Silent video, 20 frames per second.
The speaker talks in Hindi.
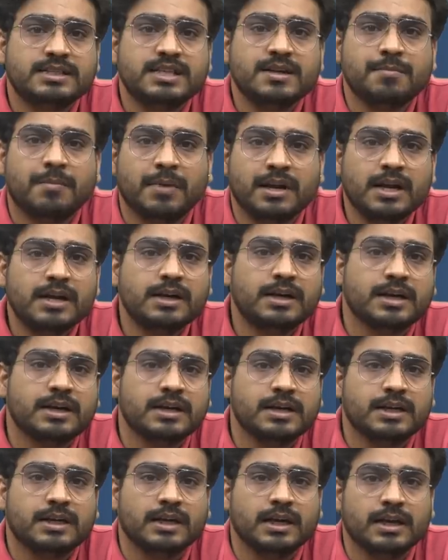से मना
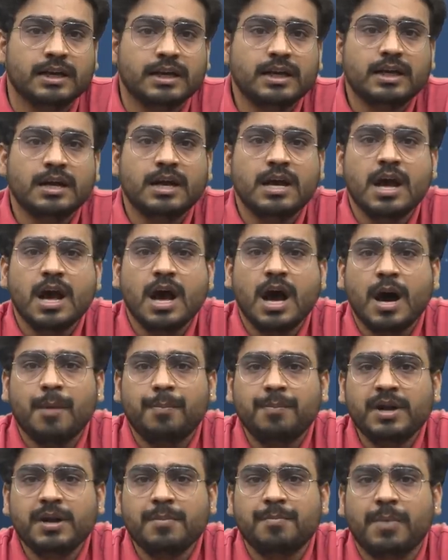करने के लिए
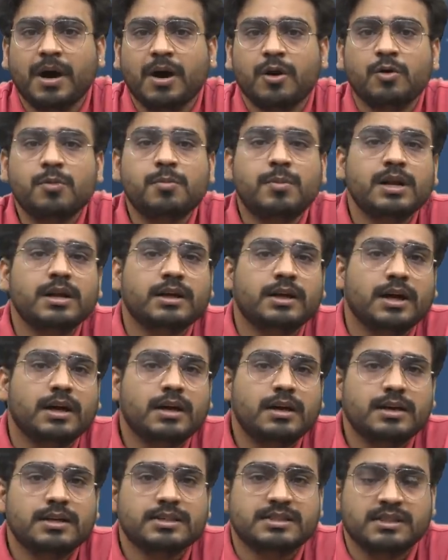अपने बाहुबल का
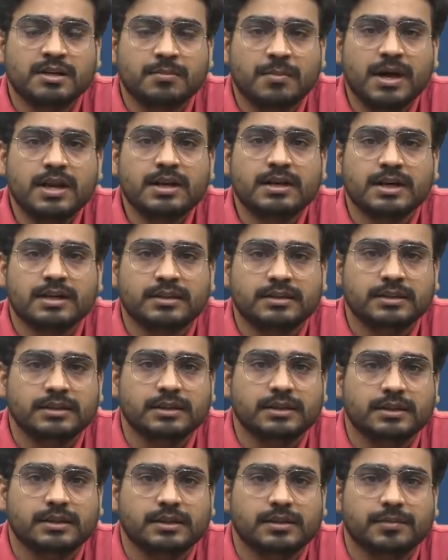इस्तेमाल करती
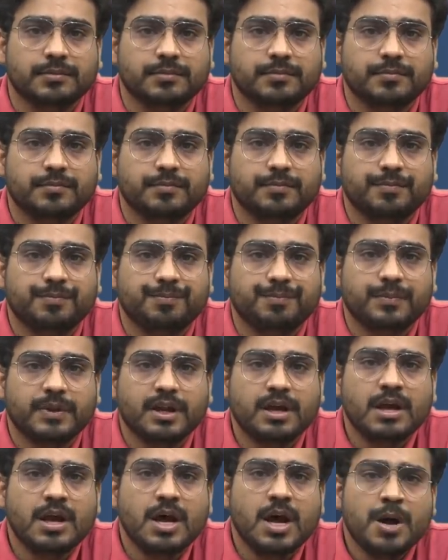दिखी
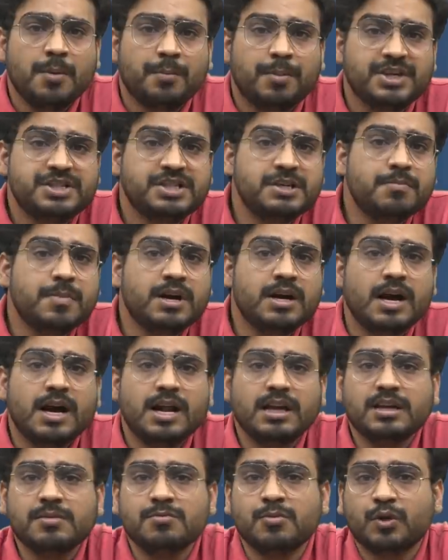पश्चिम
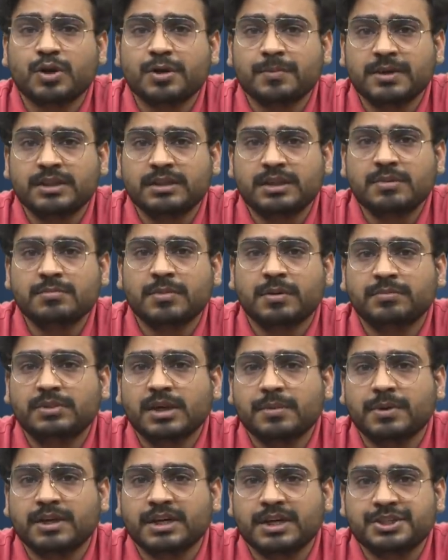बंगाल की मुख्यमंत्री
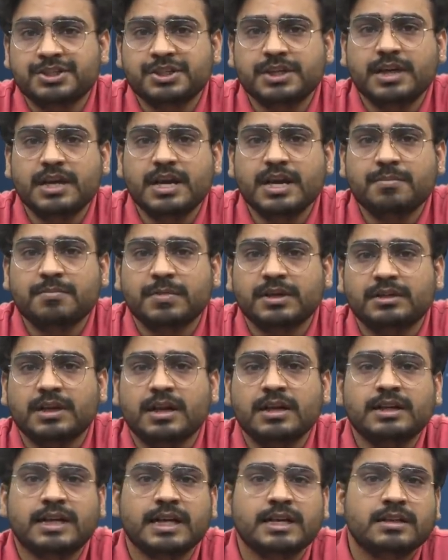ममता बनर्जी एक
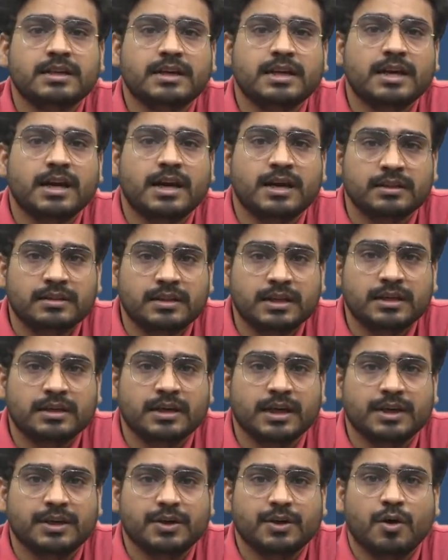मतदान केंद्र के अंदर
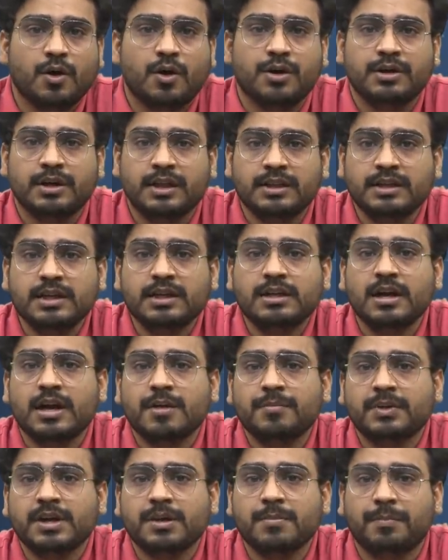गई और
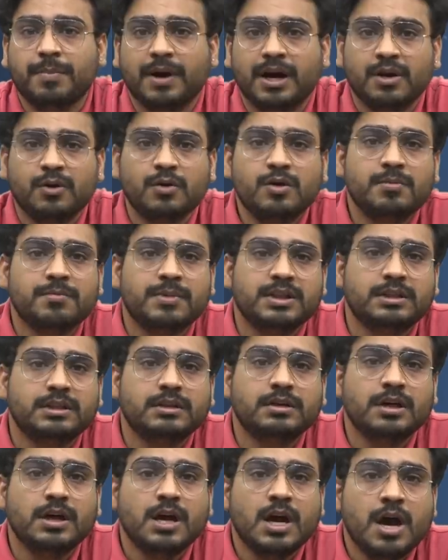नंदीग्राम के बायोल मध्य